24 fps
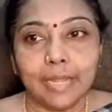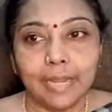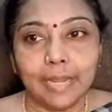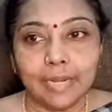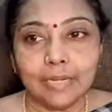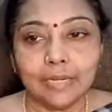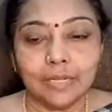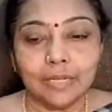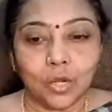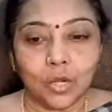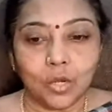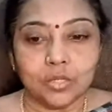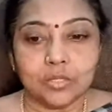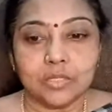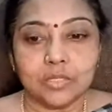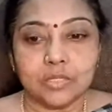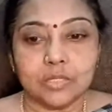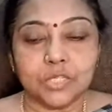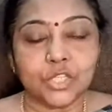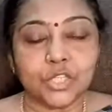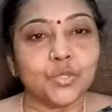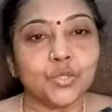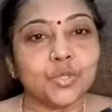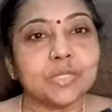ఏంటని ఆన్
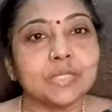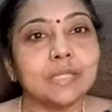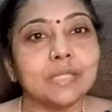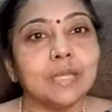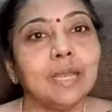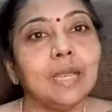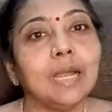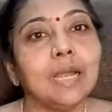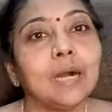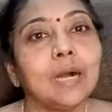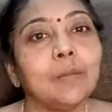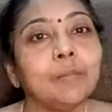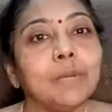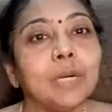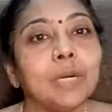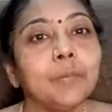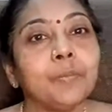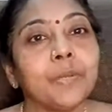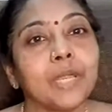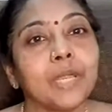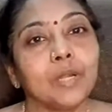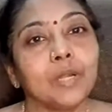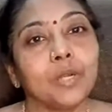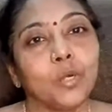చేసి చూస్తే
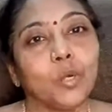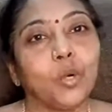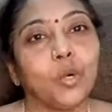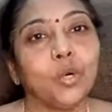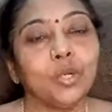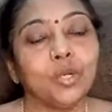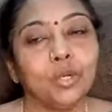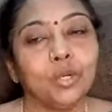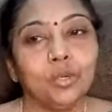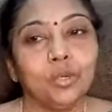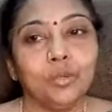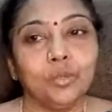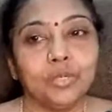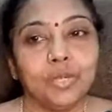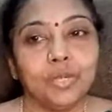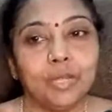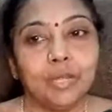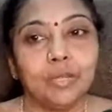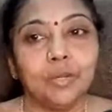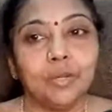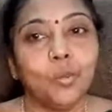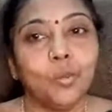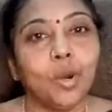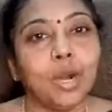హమాబ్ కి ఫోన్ లో
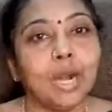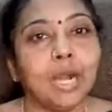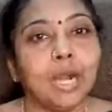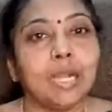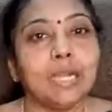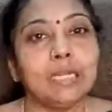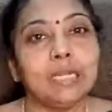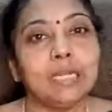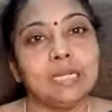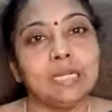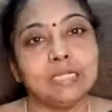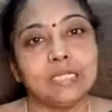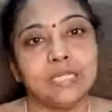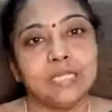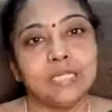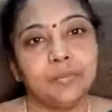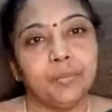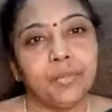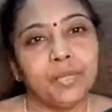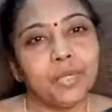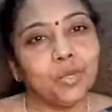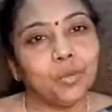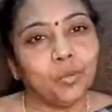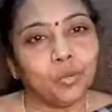నేను ఆయన
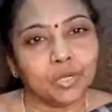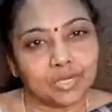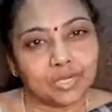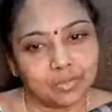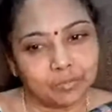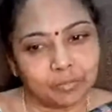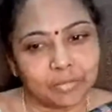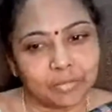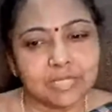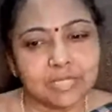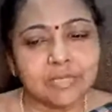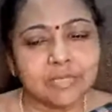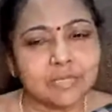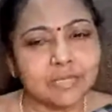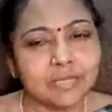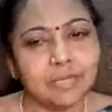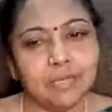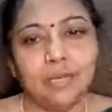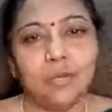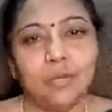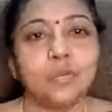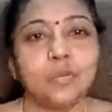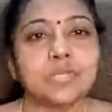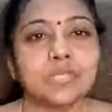చెప్పిన ఒక మంచి
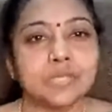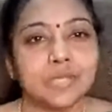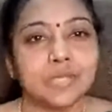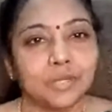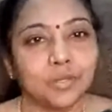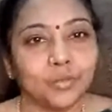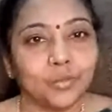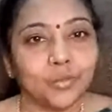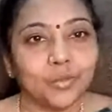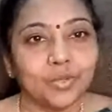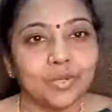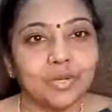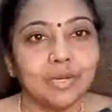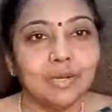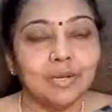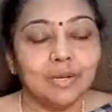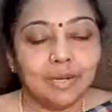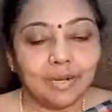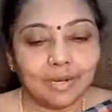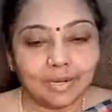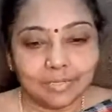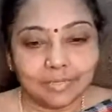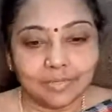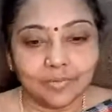లవ్ సీన్
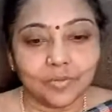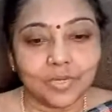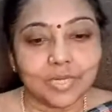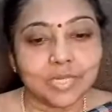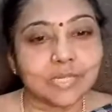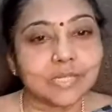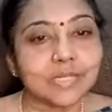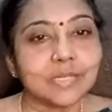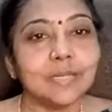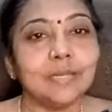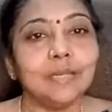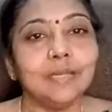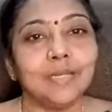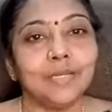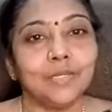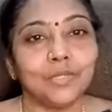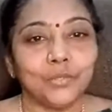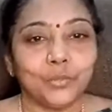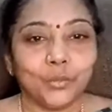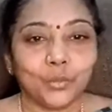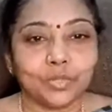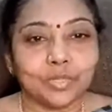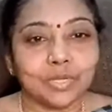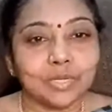అది వేసి
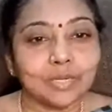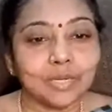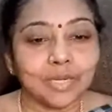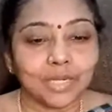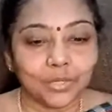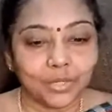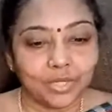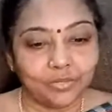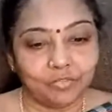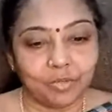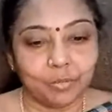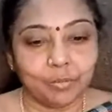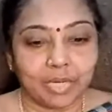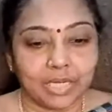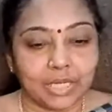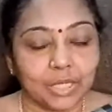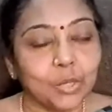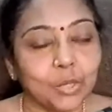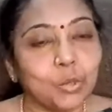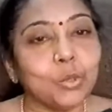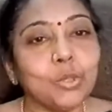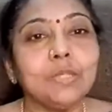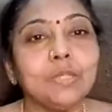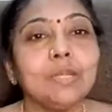దుర్గ గారు ఇది మన
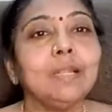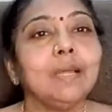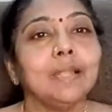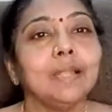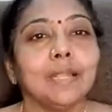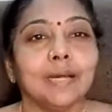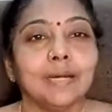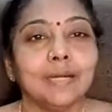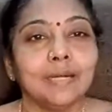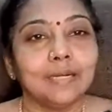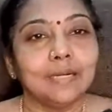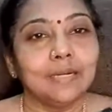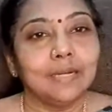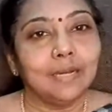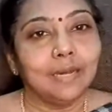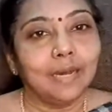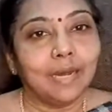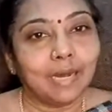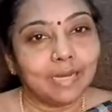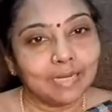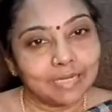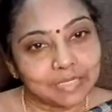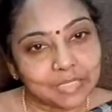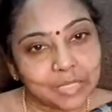గొంతులేనా
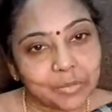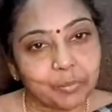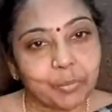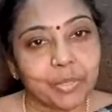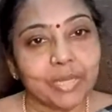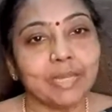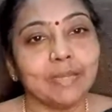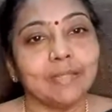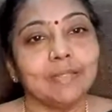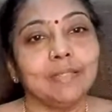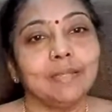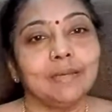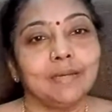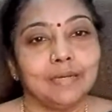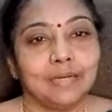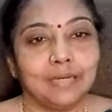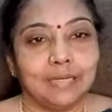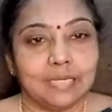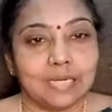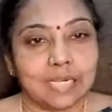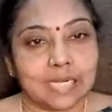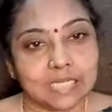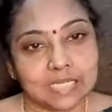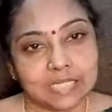అని చెప్పి కింద
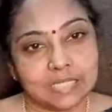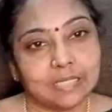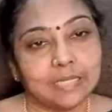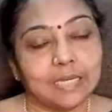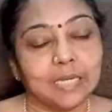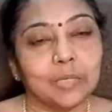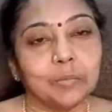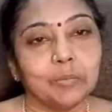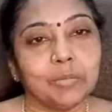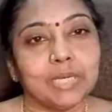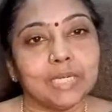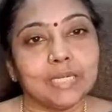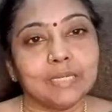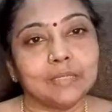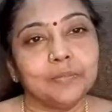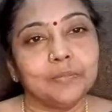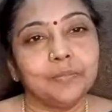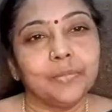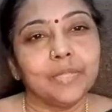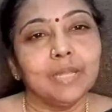రాశారనమాట